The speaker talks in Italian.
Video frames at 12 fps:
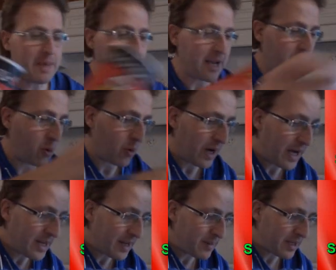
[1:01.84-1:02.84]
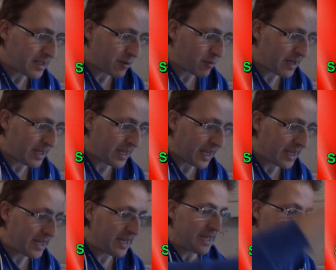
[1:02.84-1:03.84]
in bianco, Arabia
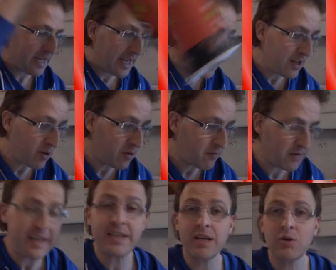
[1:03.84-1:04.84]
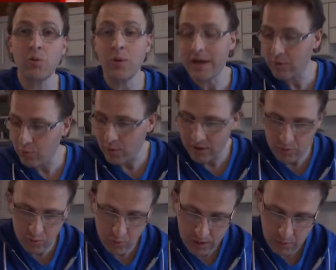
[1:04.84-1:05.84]
Saudita in nero, finisce 2 a 2,
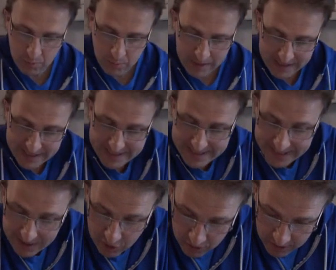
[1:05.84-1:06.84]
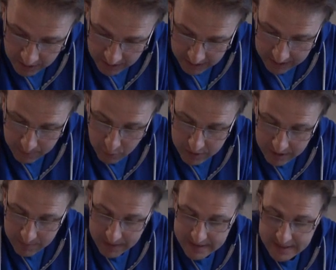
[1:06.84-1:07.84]
dunque un pareggino che
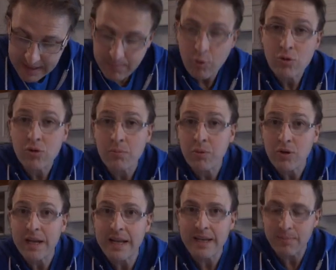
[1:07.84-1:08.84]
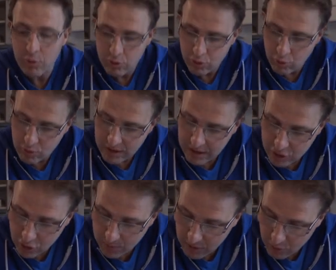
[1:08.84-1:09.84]
potrebbe essere molto importante e molto utile
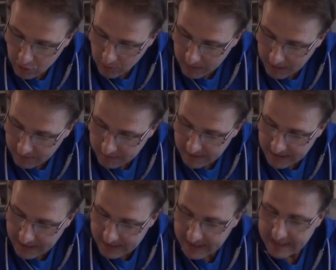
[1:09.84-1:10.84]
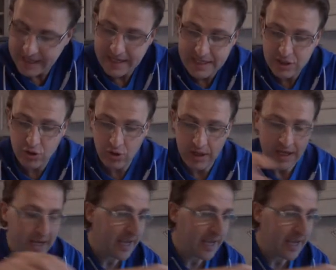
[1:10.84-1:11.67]
soprattutto per la Finlandia che adesso